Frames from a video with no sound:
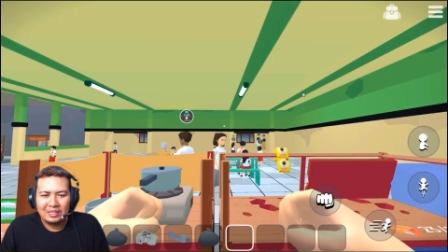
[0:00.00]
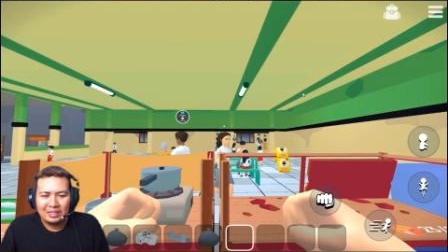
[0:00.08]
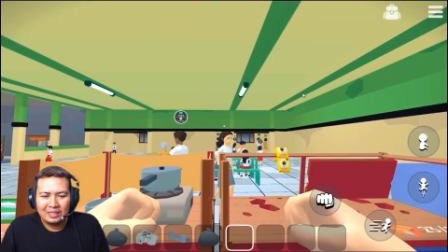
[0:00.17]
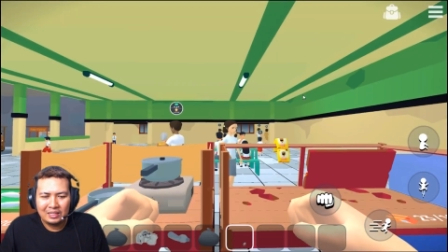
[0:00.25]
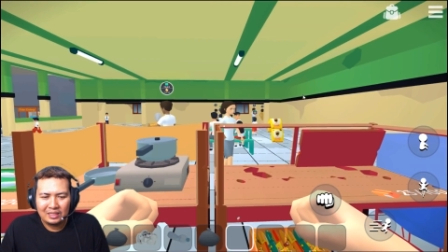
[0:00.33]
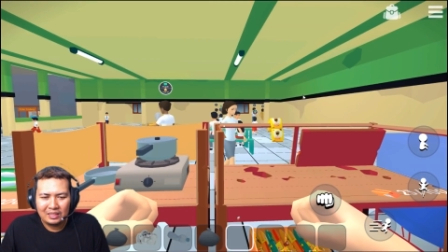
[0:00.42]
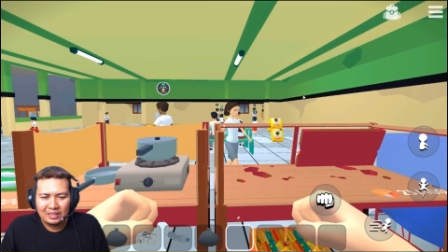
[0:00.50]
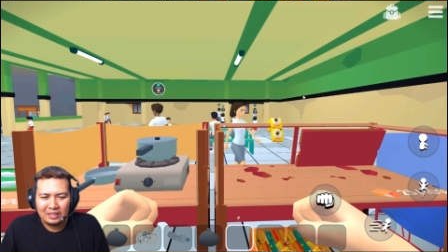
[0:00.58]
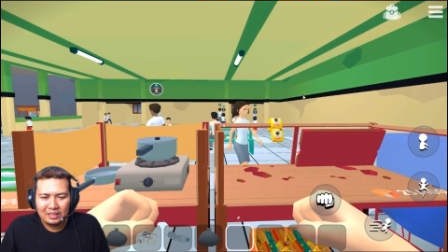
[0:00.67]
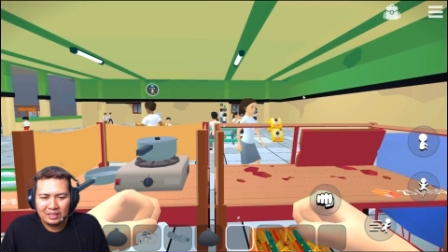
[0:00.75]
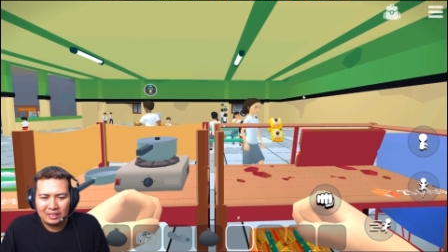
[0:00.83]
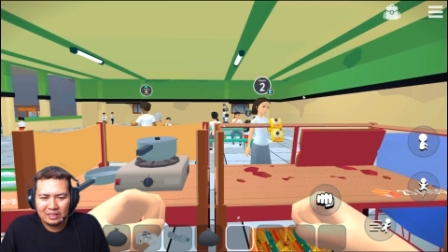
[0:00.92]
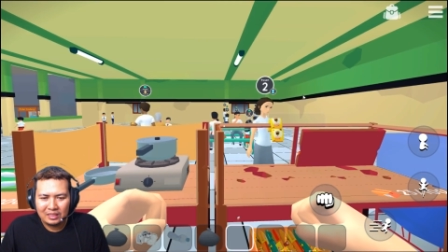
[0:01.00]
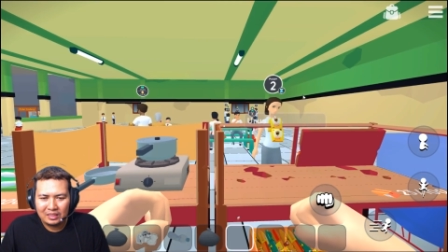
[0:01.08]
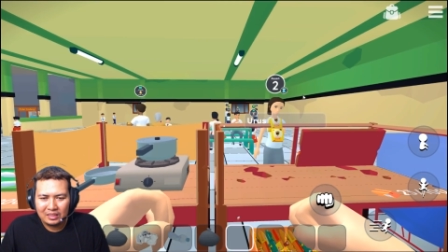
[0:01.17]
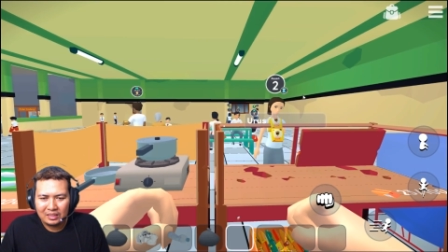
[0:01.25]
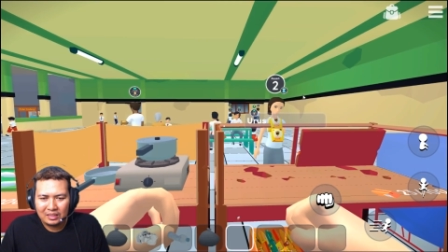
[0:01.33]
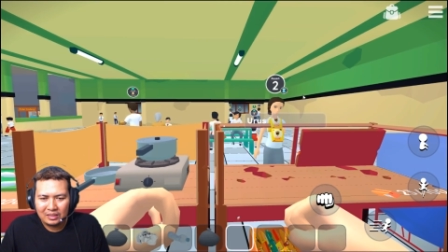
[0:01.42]
ini
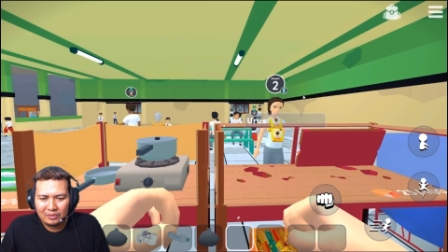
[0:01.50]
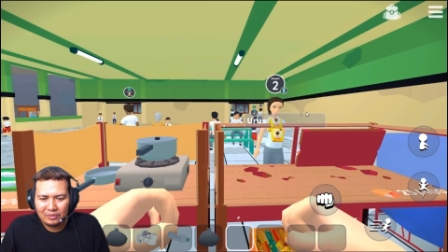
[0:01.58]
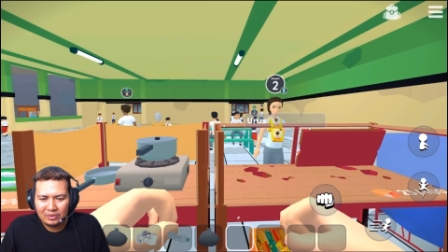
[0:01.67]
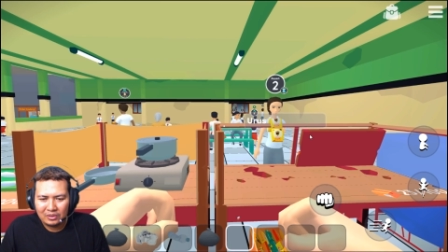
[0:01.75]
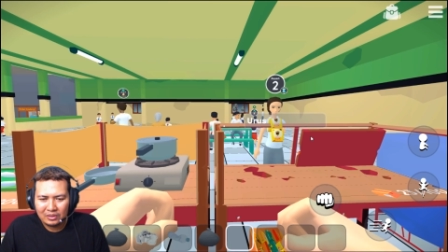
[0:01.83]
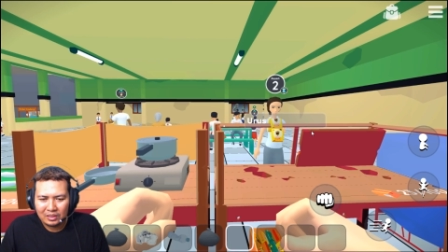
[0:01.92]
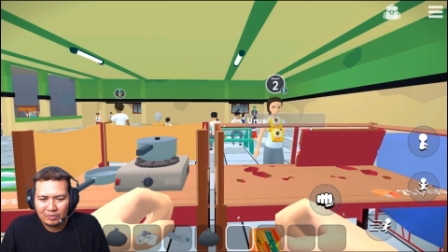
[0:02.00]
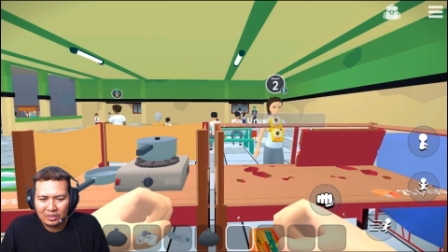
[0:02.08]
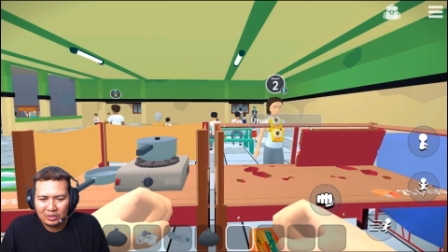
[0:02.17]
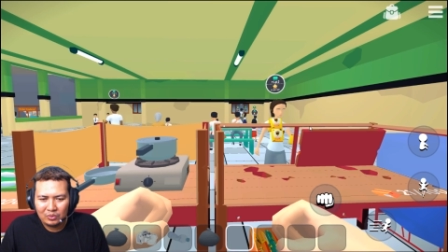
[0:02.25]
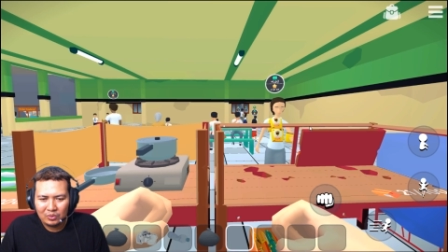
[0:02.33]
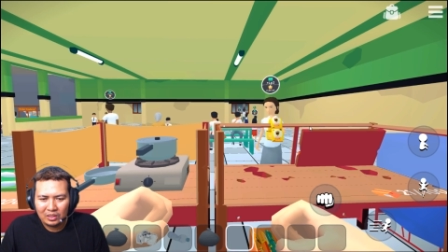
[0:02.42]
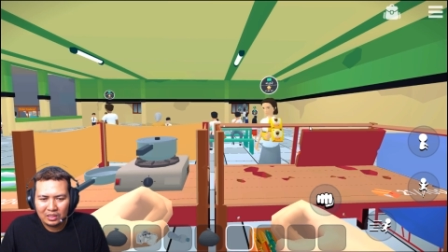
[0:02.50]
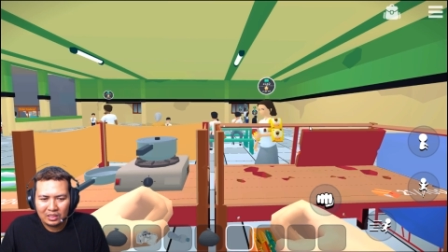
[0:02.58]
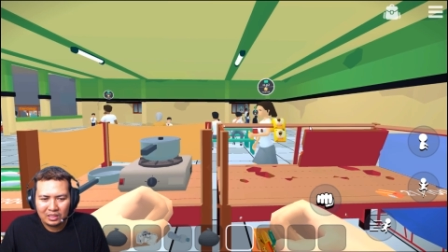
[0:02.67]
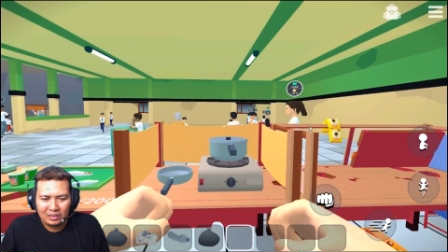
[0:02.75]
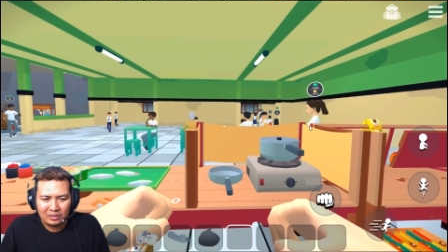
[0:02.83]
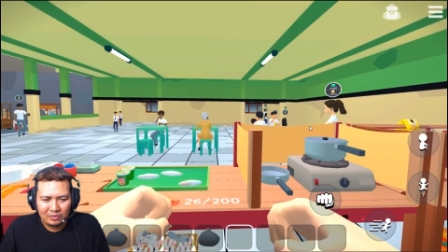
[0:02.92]
oke beli dua ya
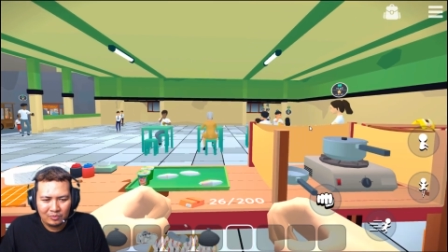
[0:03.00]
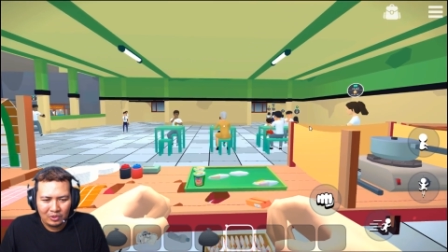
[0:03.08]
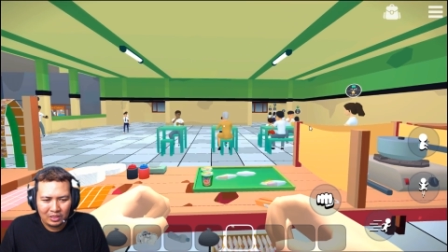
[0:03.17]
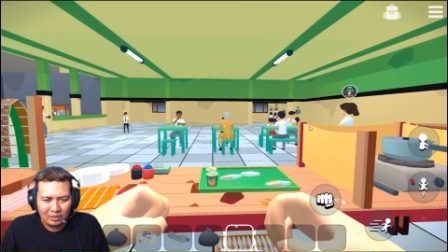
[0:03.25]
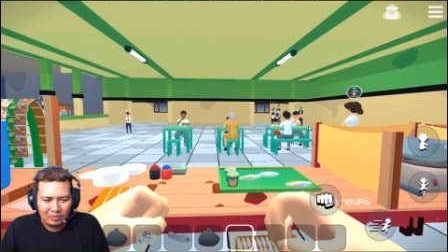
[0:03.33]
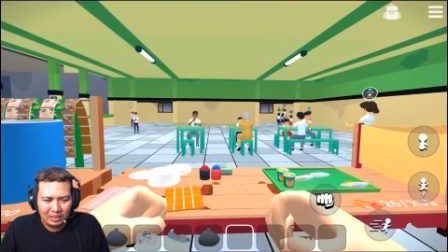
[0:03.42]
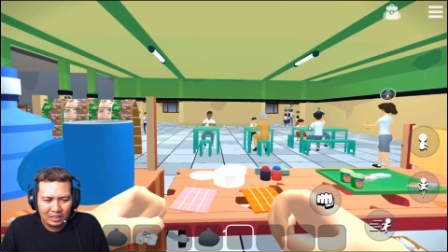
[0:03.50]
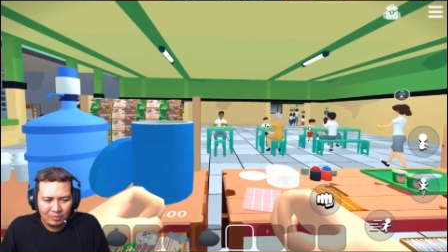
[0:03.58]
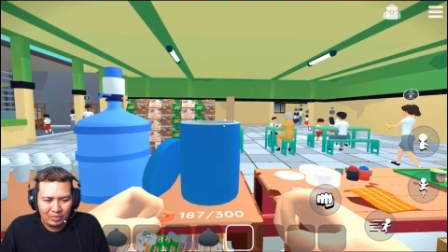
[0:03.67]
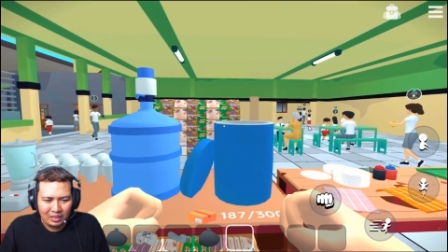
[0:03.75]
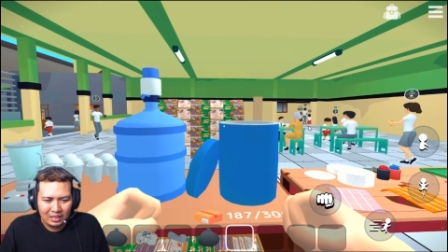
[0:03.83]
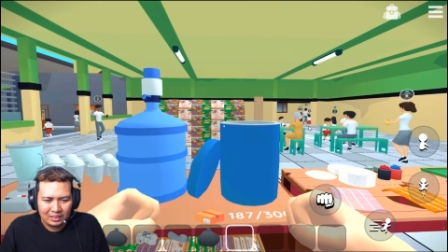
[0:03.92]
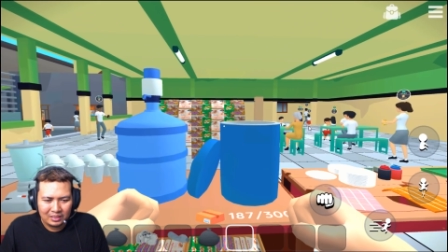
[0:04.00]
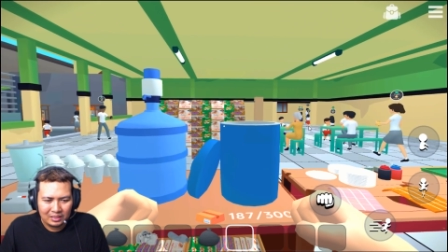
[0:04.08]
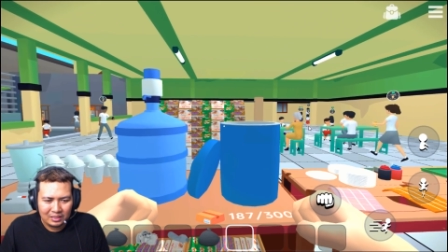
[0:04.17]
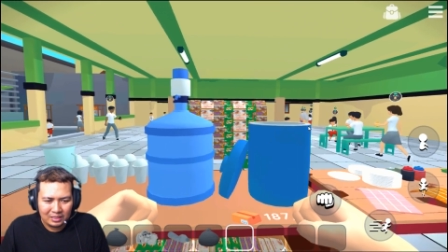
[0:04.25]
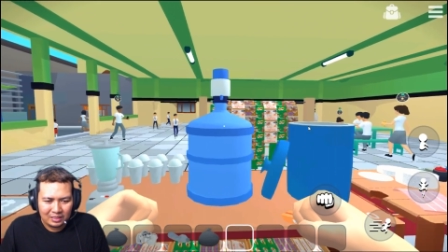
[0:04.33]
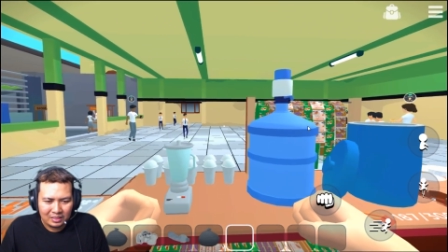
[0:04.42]
bukannya 13 ya
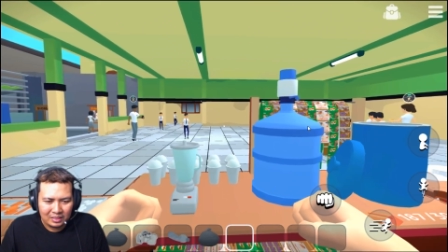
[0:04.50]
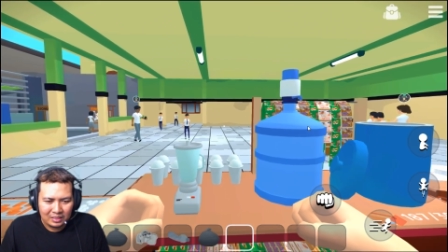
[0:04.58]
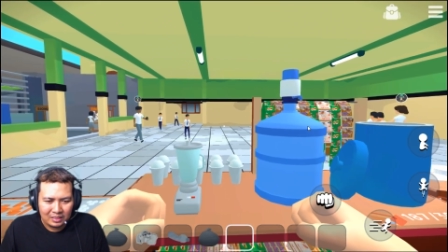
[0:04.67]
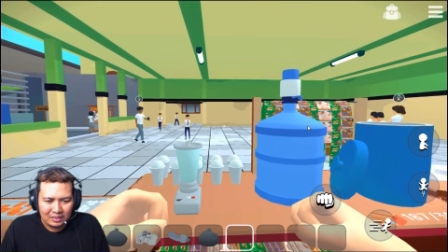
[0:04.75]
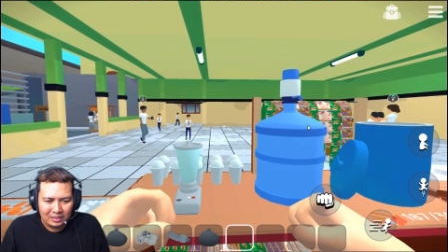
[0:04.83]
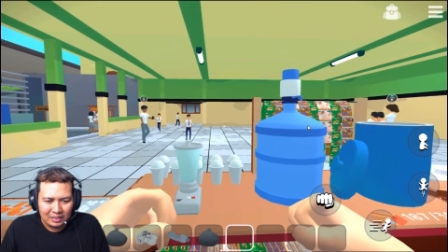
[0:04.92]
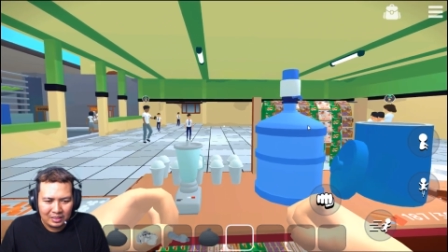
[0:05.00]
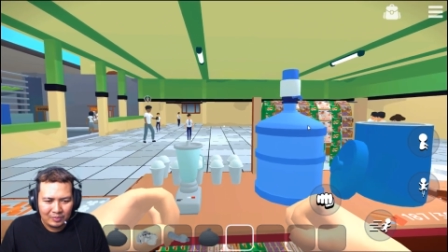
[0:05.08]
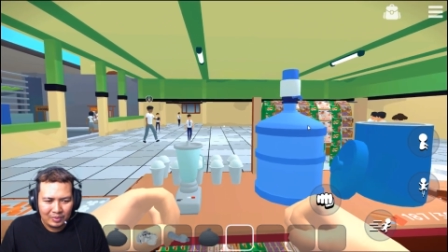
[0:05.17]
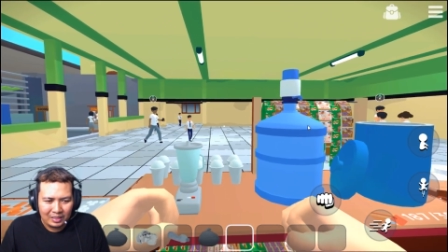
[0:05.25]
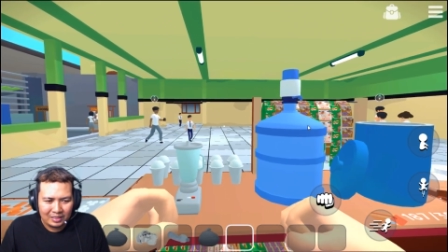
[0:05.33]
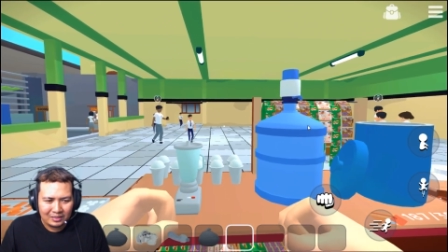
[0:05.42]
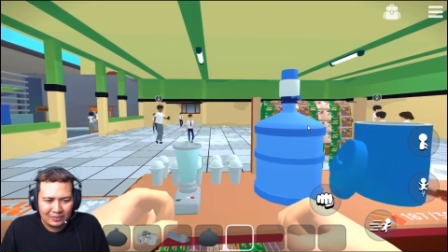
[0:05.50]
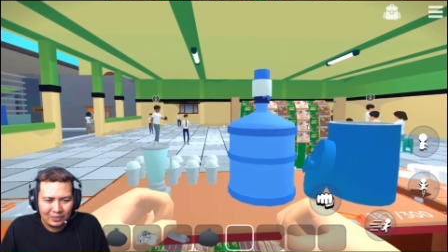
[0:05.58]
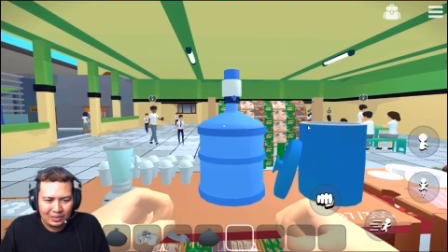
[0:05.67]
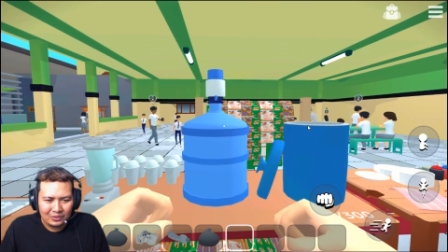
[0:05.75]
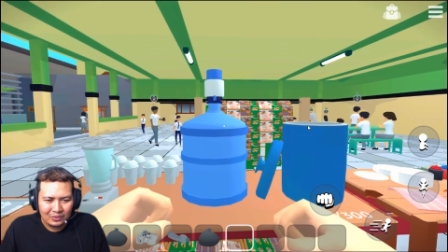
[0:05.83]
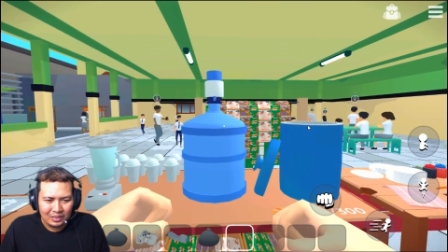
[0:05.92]
13
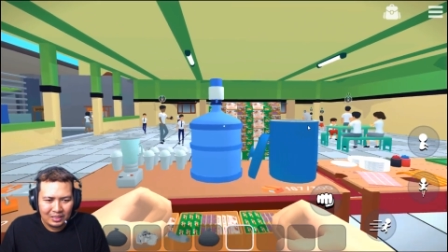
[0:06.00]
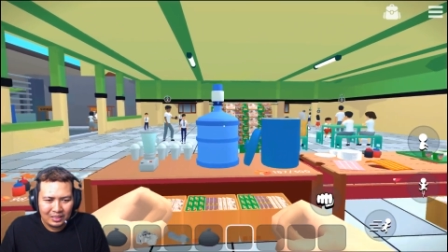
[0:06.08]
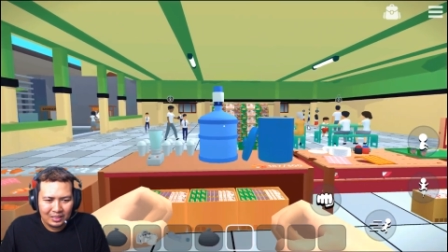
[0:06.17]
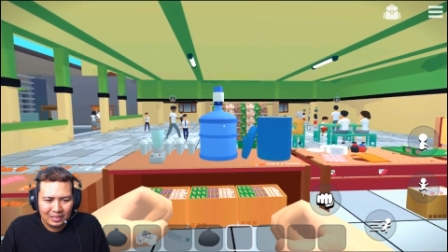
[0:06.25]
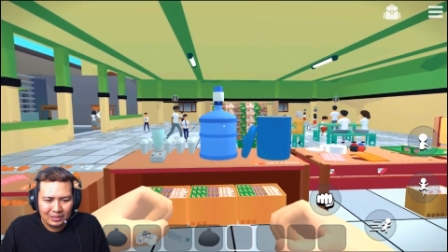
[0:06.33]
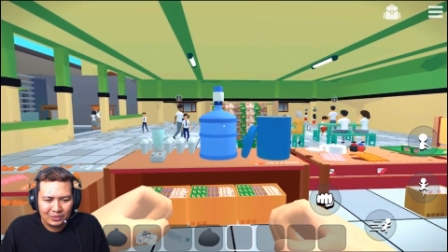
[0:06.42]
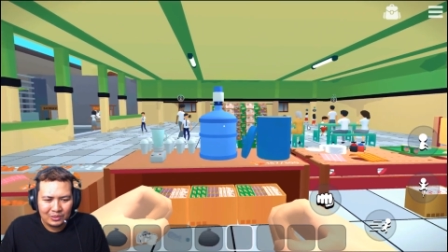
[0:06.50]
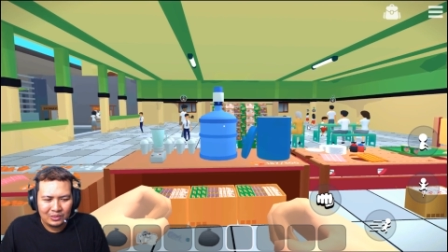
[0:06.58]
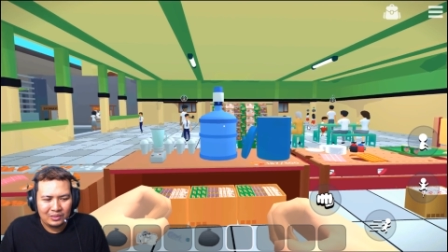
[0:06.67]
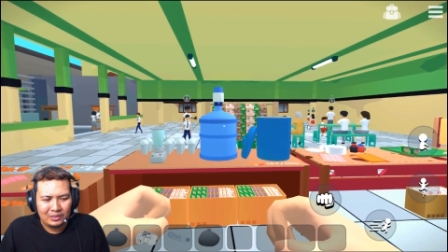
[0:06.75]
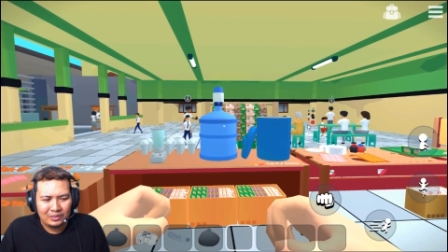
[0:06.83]
gue curiga tuh